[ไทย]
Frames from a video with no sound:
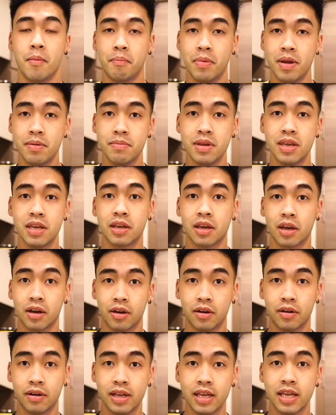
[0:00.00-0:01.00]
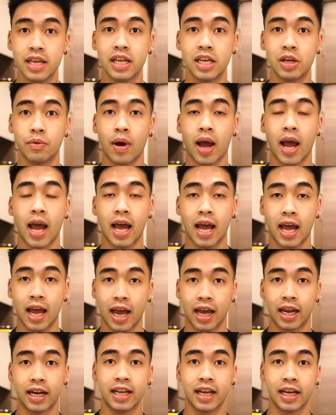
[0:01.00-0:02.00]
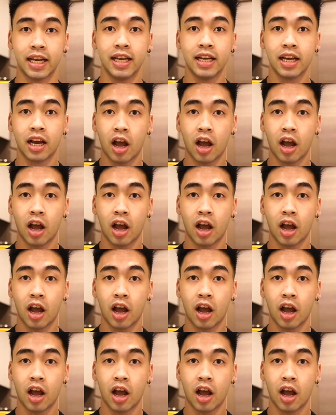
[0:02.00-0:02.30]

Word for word: ไม่มีแคลอรี่หรือว่าอาหารเนี่ย